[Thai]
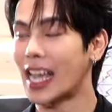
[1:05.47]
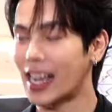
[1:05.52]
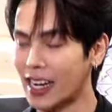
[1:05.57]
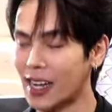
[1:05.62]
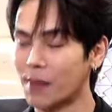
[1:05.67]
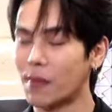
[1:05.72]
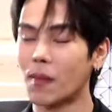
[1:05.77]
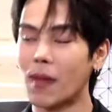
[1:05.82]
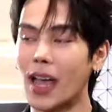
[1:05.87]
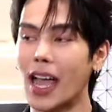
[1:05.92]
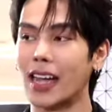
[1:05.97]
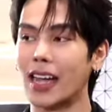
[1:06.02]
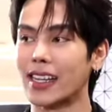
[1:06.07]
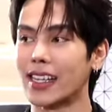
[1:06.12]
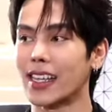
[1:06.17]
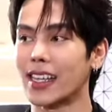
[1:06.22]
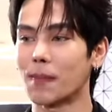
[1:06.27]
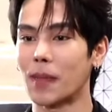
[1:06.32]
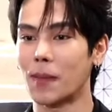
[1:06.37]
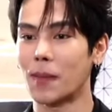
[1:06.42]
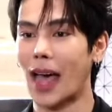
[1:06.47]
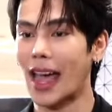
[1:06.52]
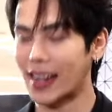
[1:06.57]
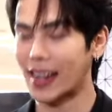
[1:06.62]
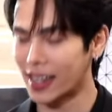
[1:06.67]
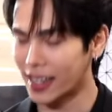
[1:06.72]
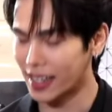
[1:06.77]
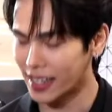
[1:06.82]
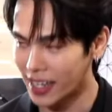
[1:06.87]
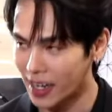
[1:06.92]
ชาคริสมากๆที่เป็นพาร์
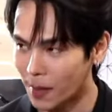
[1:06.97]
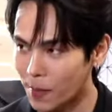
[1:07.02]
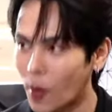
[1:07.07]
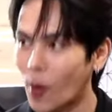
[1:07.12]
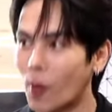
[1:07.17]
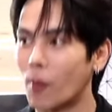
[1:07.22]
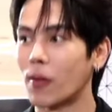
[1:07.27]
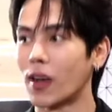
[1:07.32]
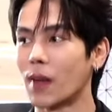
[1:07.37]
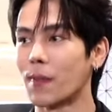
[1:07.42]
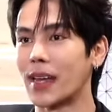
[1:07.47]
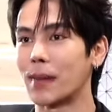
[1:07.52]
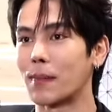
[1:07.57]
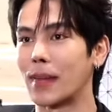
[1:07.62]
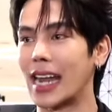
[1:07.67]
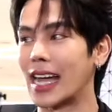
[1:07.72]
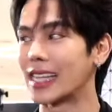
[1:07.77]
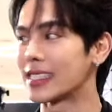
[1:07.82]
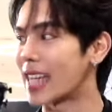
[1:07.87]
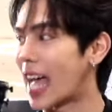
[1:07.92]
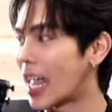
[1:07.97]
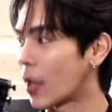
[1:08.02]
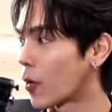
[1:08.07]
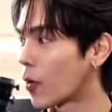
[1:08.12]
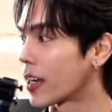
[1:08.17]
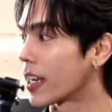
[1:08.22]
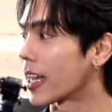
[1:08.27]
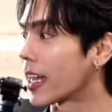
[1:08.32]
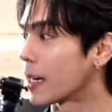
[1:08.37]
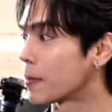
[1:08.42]
ทเนอร์ที่ดีกับผมและเป็นอาจารย์ค
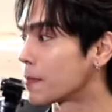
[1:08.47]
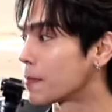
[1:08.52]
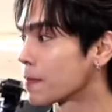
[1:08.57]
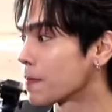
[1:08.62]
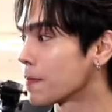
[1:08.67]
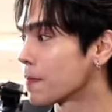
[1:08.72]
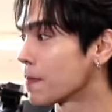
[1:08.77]
นหนึ่งครับ